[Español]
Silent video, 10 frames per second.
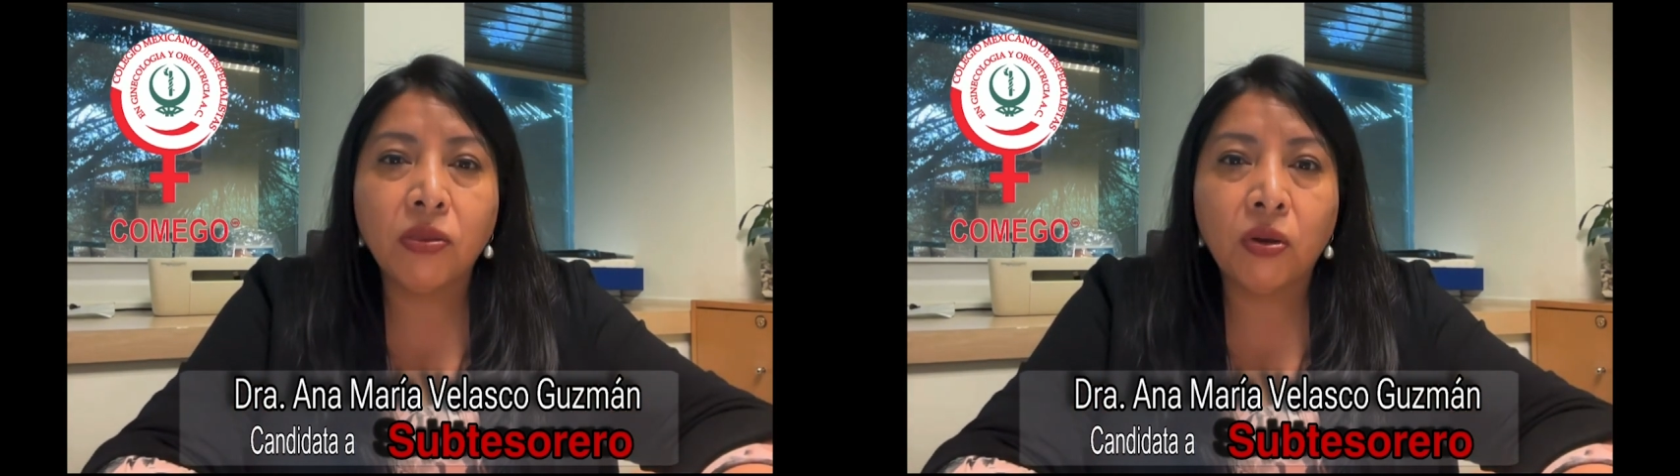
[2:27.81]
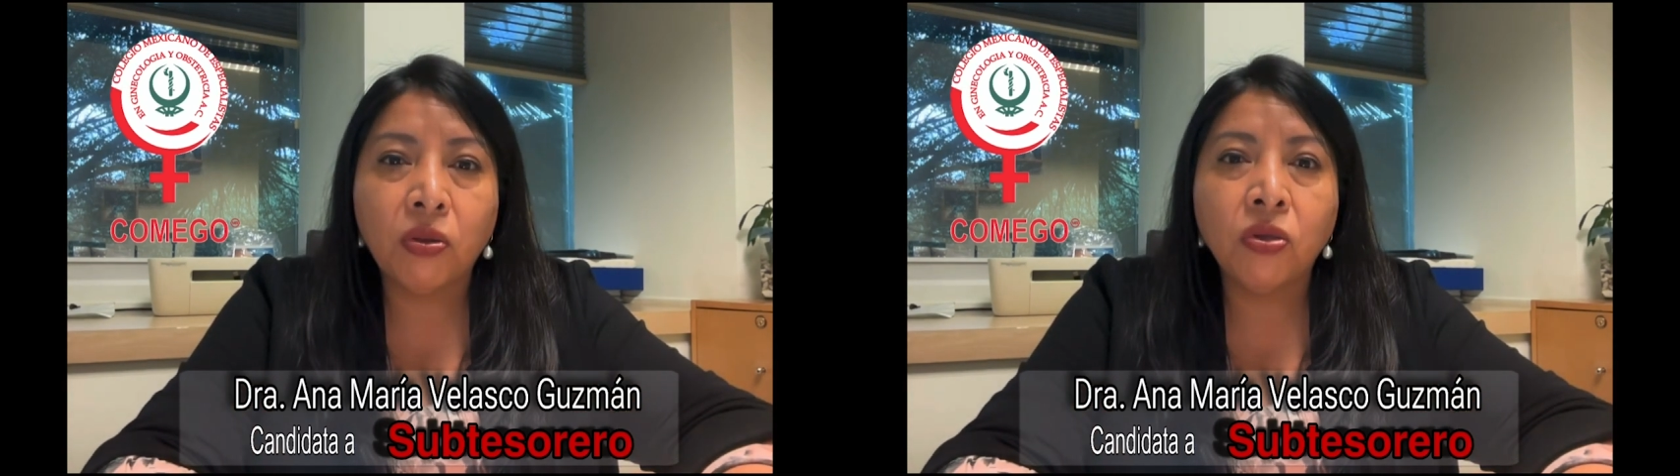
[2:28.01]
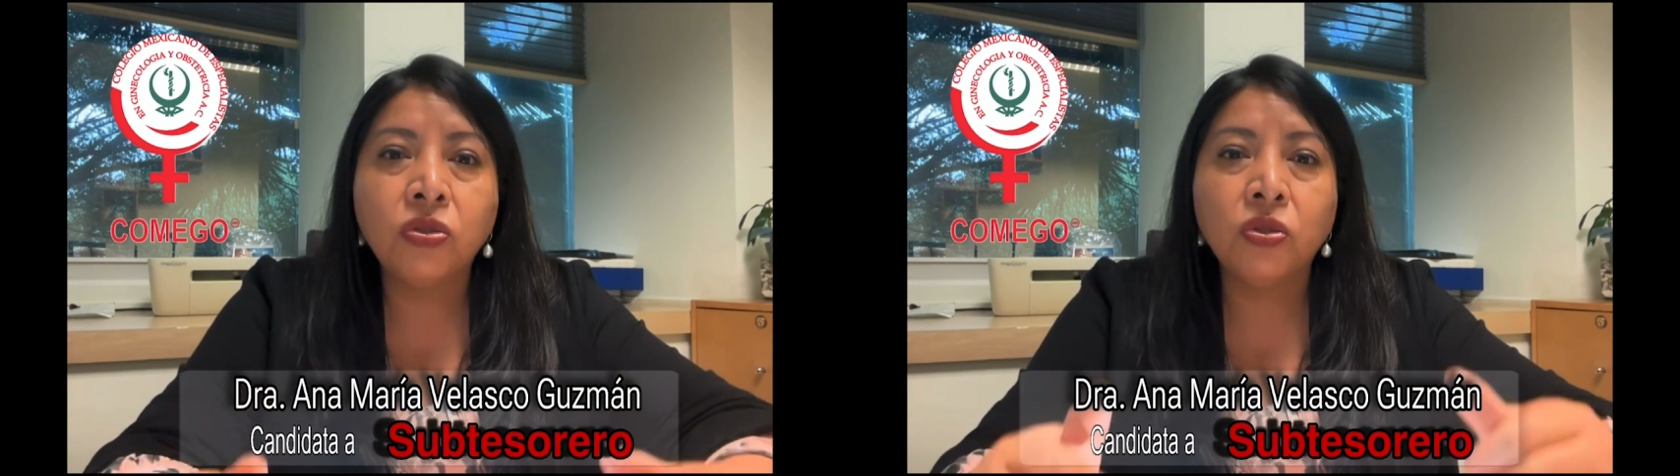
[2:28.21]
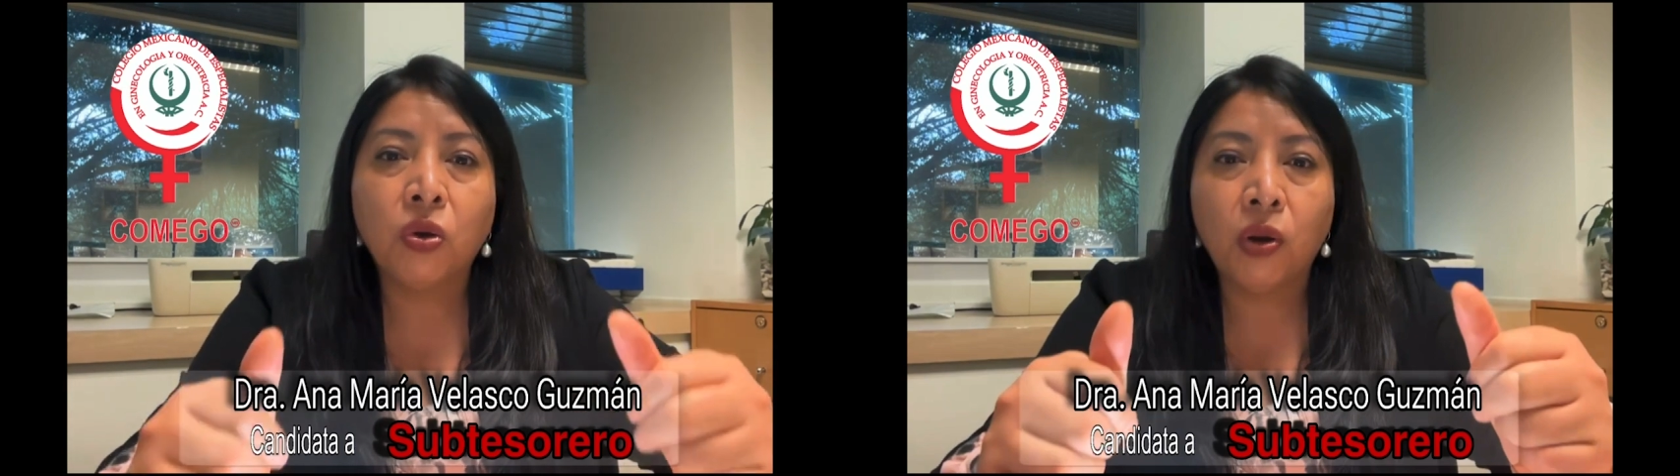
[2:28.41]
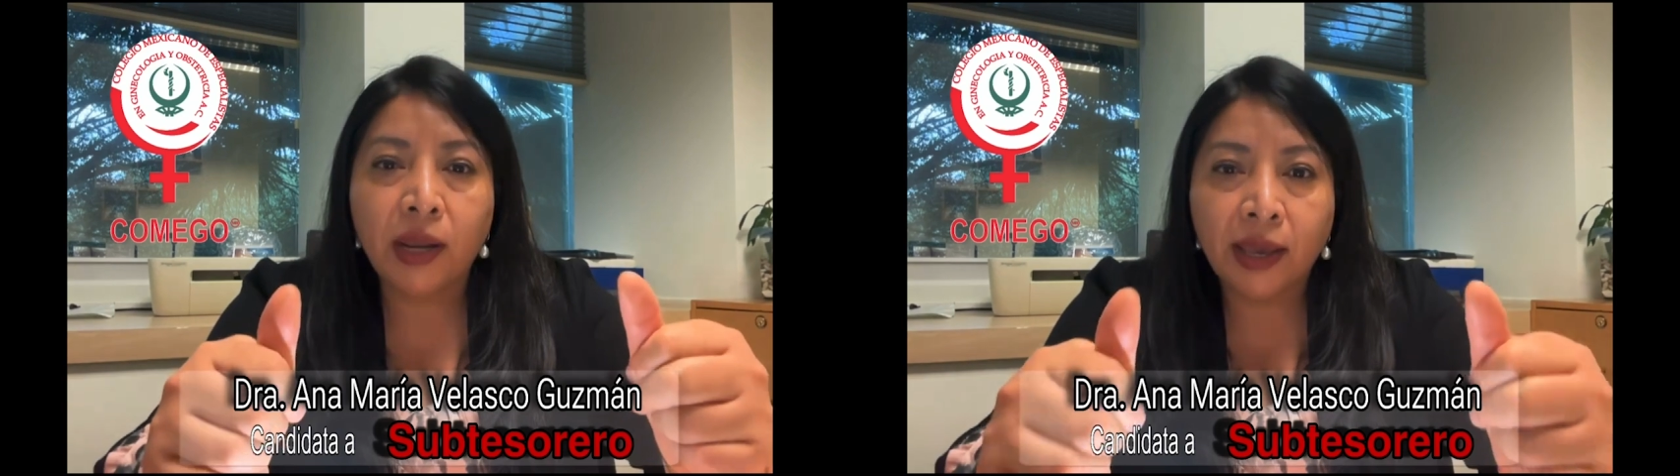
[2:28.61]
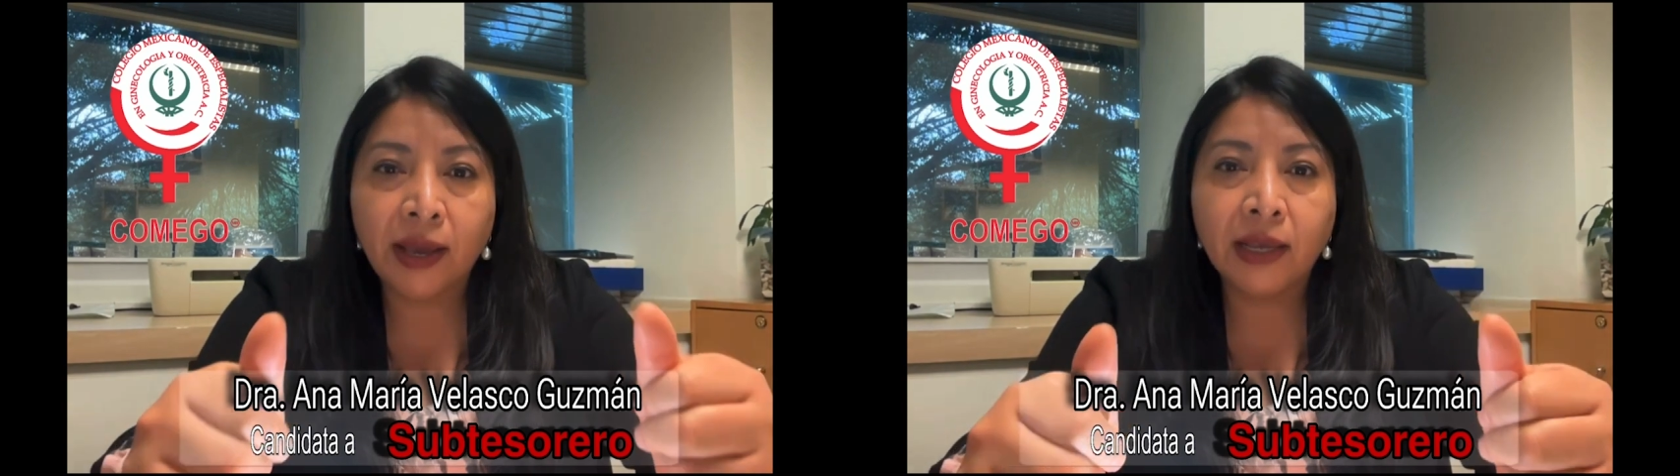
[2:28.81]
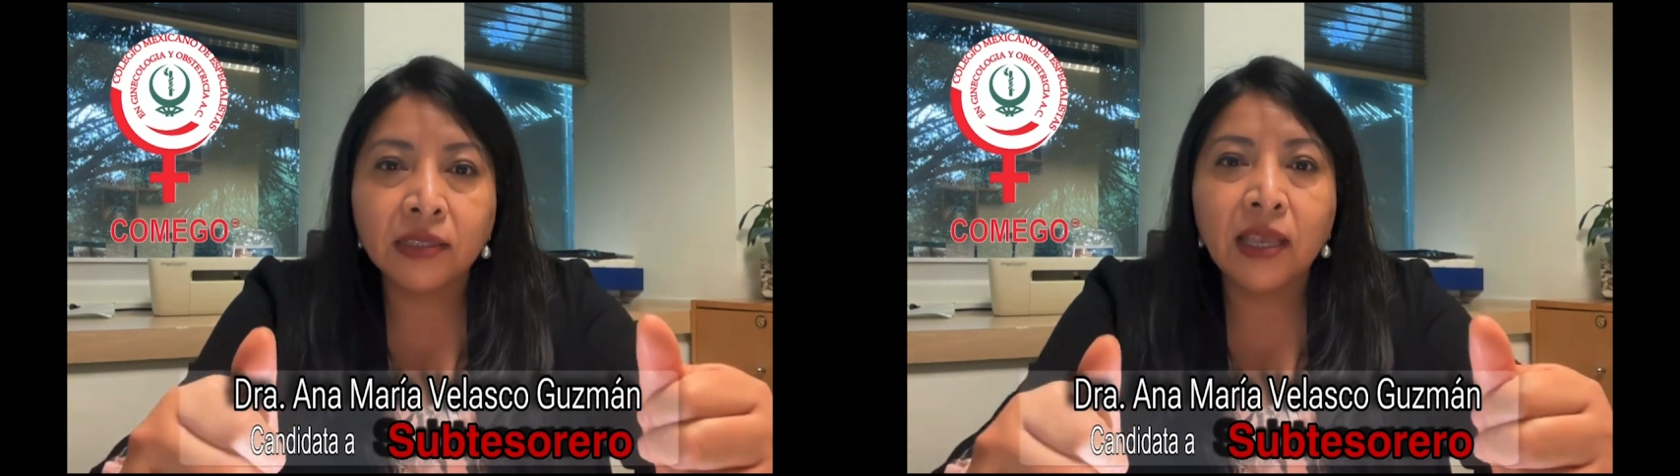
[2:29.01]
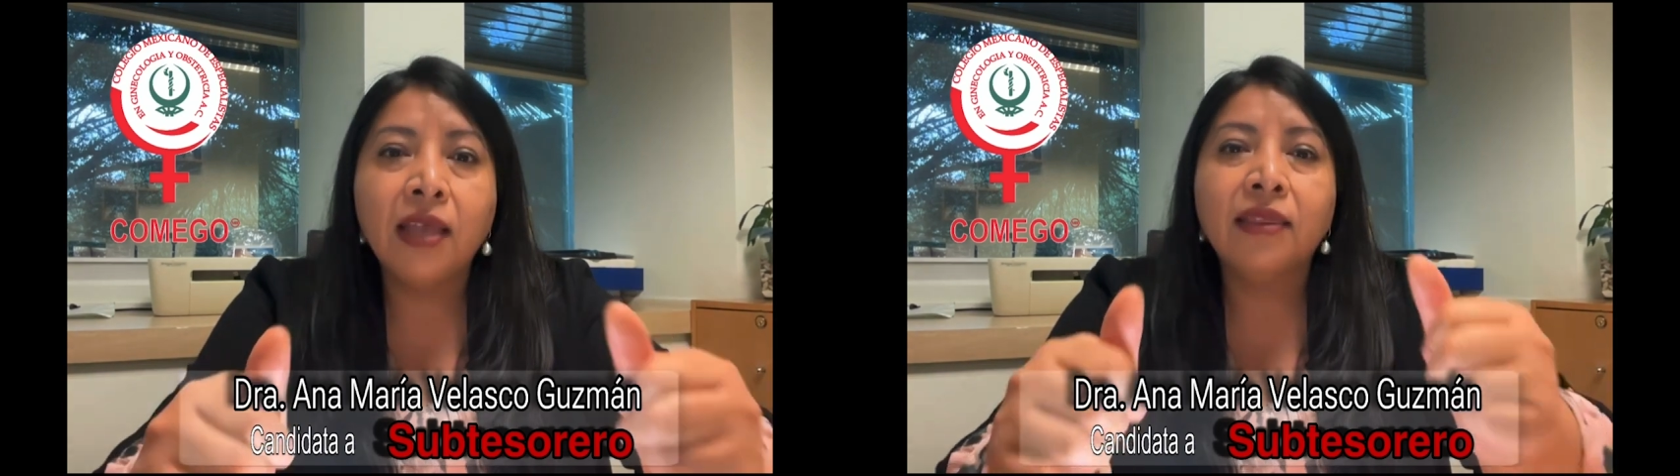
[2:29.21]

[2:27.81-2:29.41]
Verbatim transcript: todos, colegas,